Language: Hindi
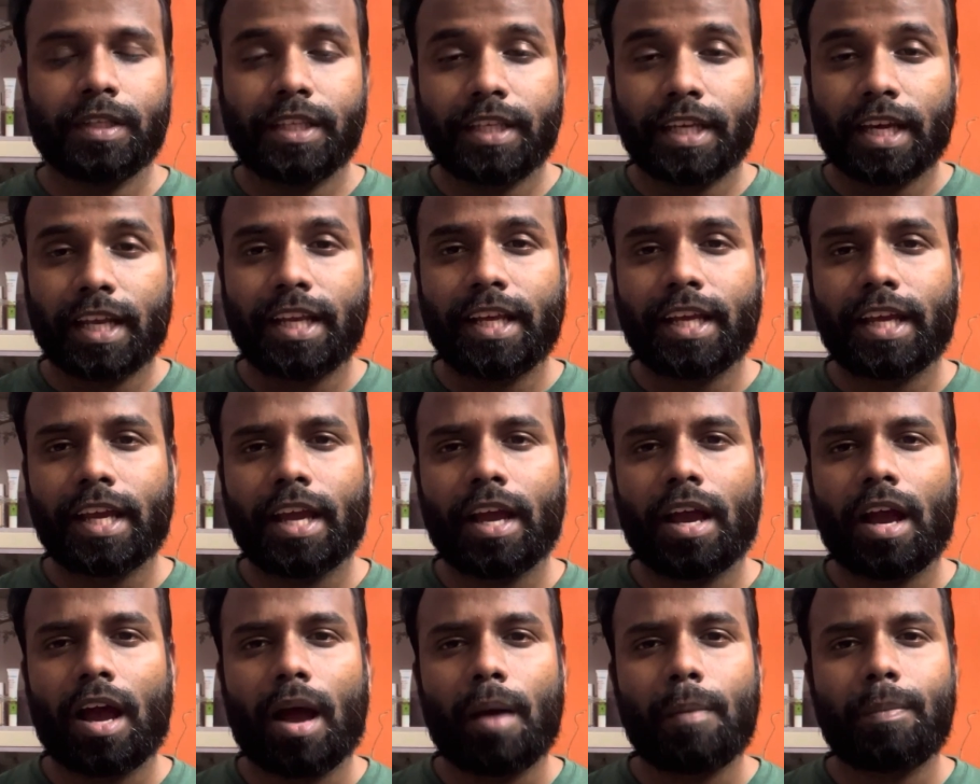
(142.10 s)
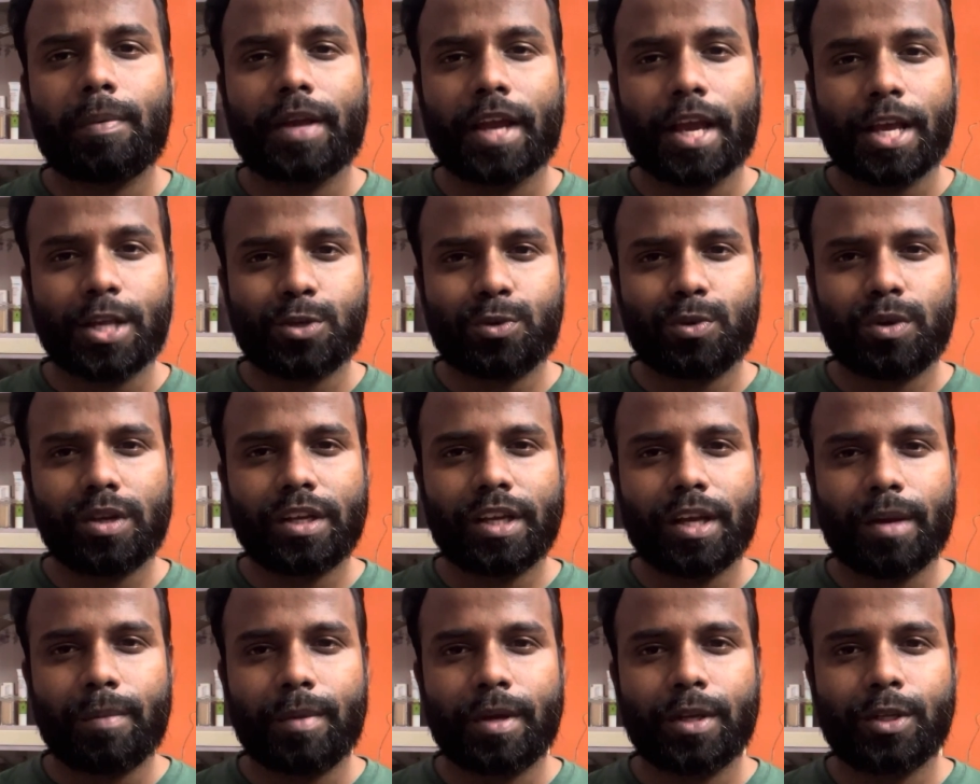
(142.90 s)
यानी कि आप कैजुअल
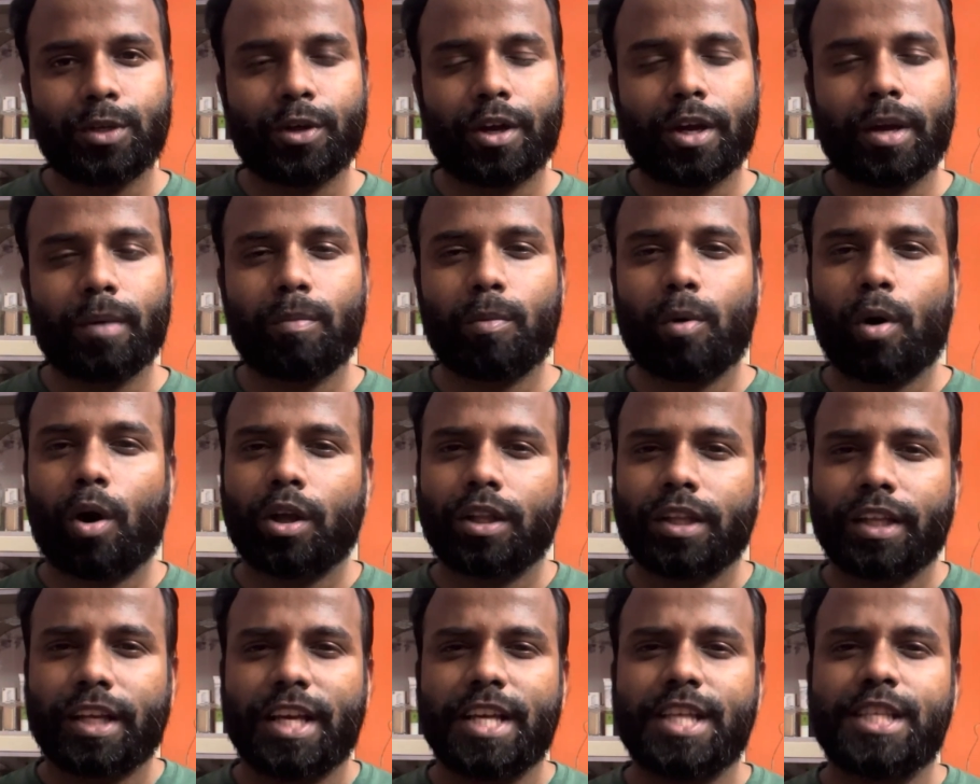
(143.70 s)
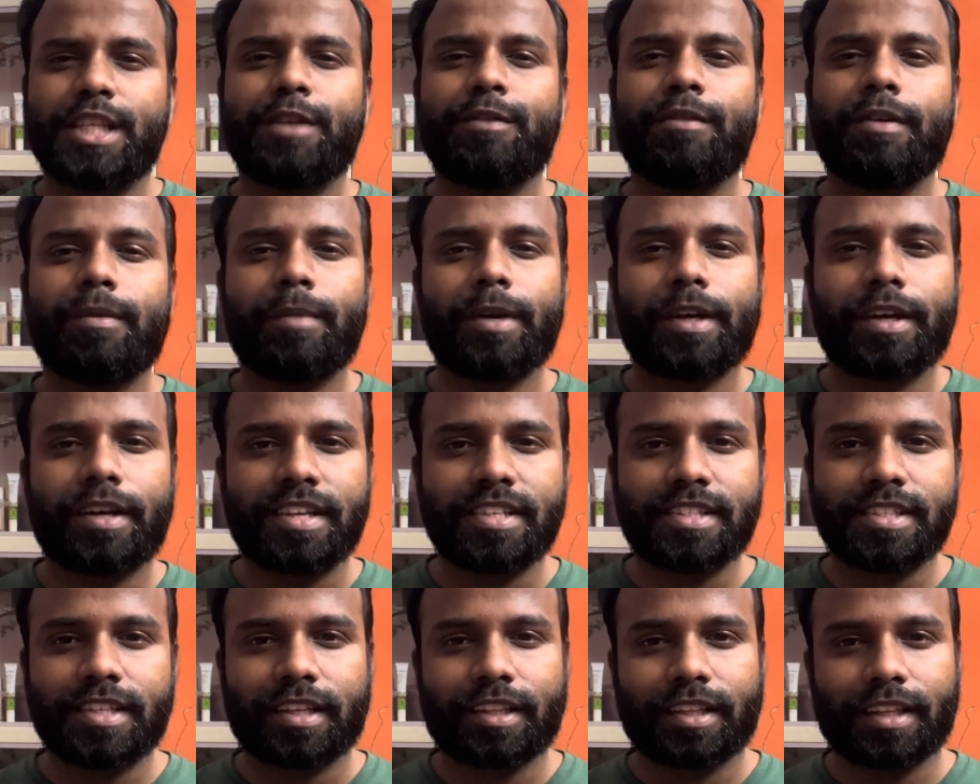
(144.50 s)
गेमिंग जो है बहुत ईजी वे में कर
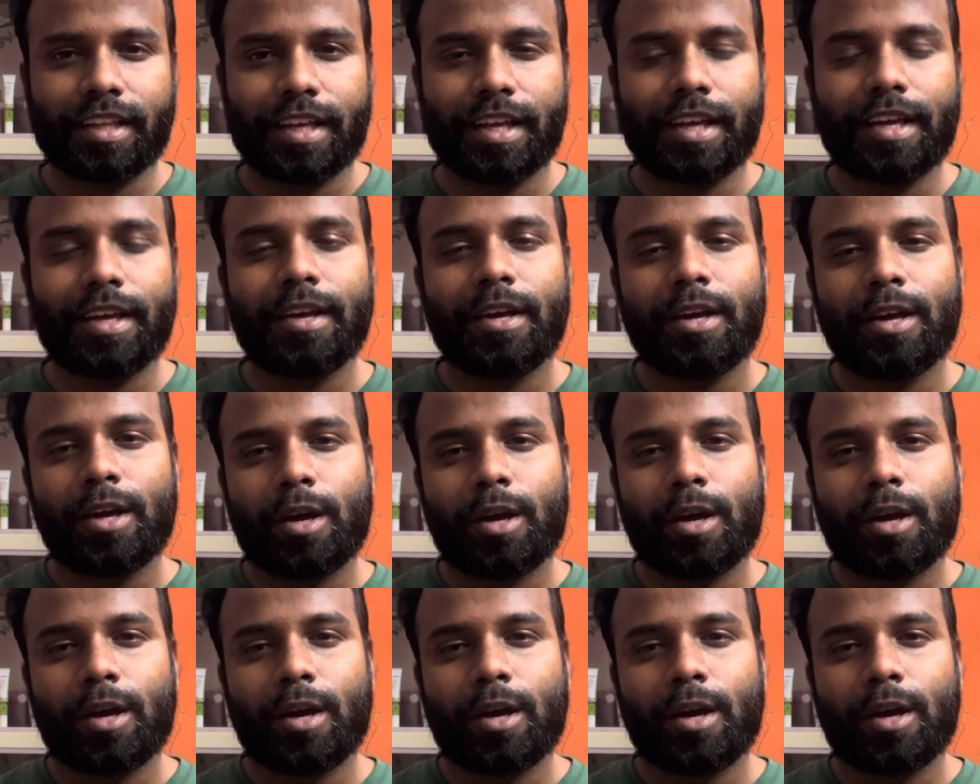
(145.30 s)
सकते हैं